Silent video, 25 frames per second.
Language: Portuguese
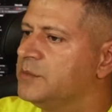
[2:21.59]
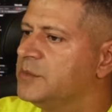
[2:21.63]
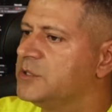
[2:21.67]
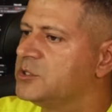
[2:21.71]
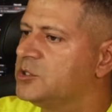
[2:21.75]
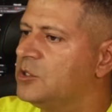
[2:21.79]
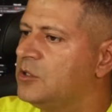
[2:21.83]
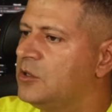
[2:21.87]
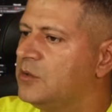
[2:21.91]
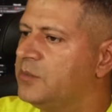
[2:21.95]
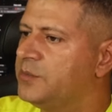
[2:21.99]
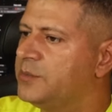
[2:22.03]

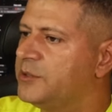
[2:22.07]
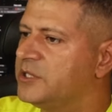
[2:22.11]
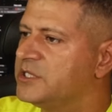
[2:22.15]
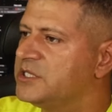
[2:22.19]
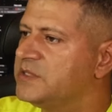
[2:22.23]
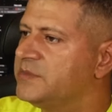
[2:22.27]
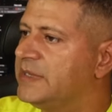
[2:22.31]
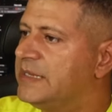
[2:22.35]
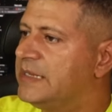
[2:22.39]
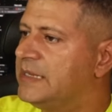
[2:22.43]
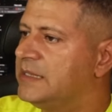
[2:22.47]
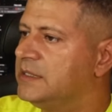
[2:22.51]
Pessoal,
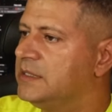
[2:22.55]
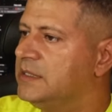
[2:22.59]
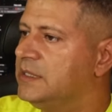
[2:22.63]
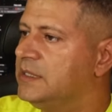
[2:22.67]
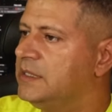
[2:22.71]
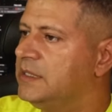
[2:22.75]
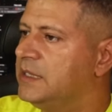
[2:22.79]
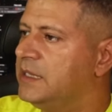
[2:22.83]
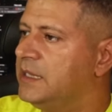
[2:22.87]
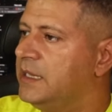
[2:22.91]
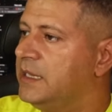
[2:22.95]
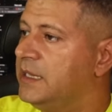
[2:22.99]
próxima
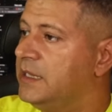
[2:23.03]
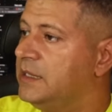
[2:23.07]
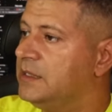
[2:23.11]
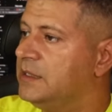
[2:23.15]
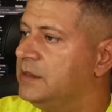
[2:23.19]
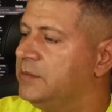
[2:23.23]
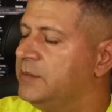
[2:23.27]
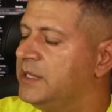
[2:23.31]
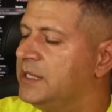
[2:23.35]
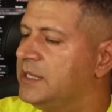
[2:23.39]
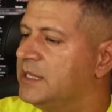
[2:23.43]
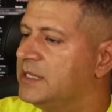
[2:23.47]
cadeira é
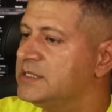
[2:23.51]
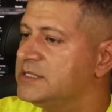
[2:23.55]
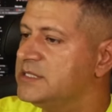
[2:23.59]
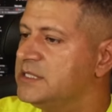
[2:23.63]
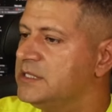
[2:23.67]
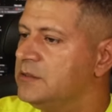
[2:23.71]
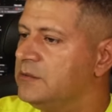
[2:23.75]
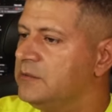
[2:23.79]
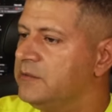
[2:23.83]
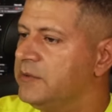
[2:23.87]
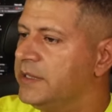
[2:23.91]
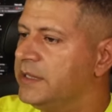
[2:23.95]
a
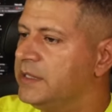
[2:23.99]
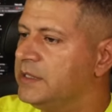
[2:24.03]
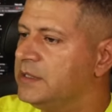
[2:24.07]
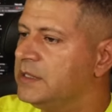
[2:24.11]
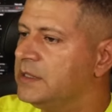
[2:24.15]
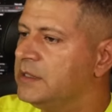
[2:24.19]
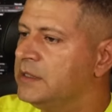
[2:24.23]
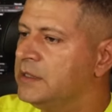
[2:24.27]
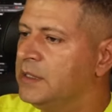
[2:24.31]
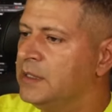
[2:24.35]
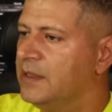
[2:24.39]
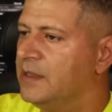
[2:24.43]

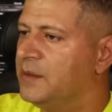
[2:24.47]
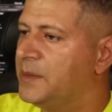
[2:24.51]
MK50.